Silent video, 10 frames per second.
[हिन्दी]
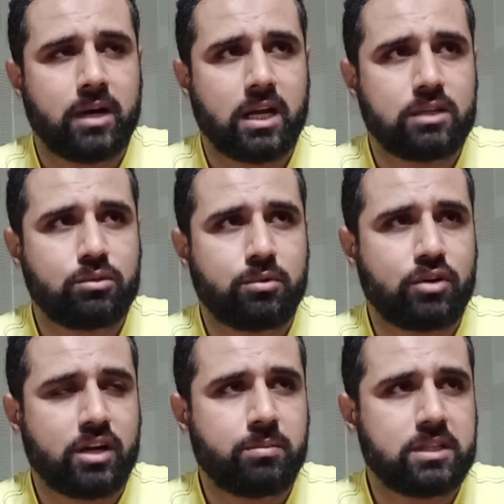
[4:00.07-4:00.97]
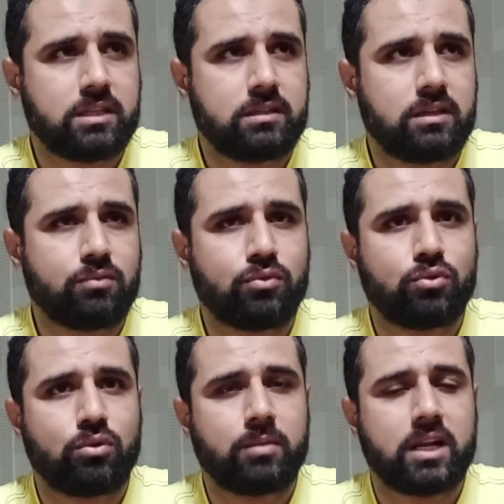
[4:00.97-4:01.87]
हमारा जो प्रोडक्ट बनती थी
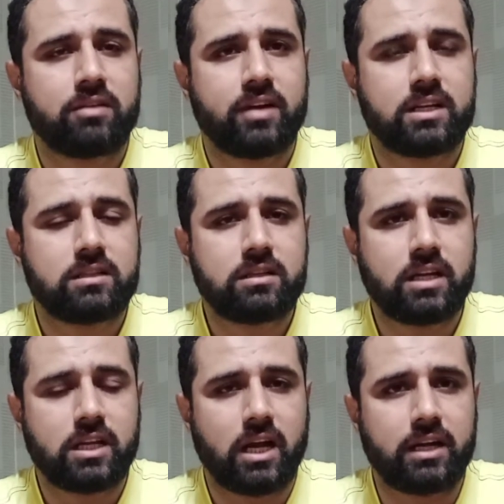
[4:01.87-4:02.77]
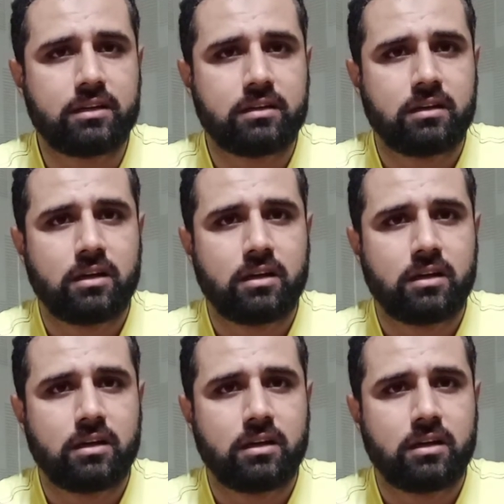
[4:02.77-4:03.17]
वो हमारी फैक्ट्री थी डे नाइट